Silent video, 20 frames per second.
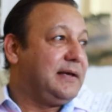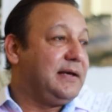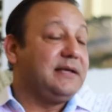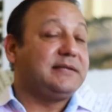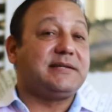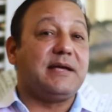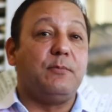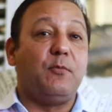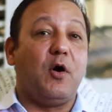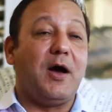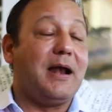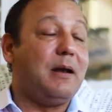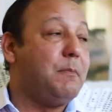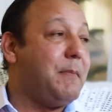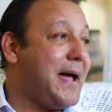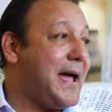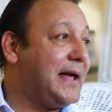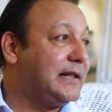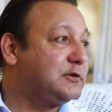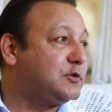hicimos el
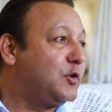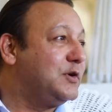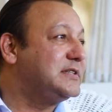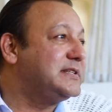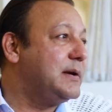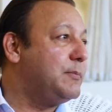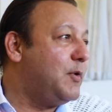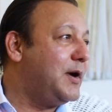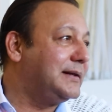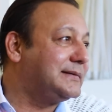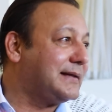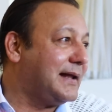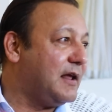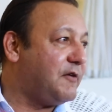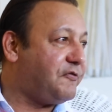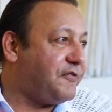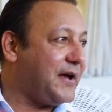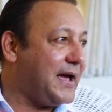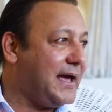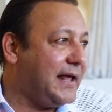metro, hicimos el
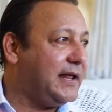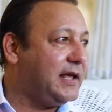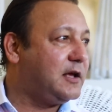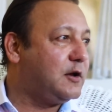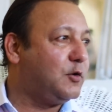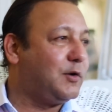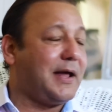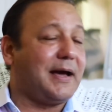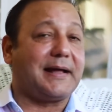teleférico,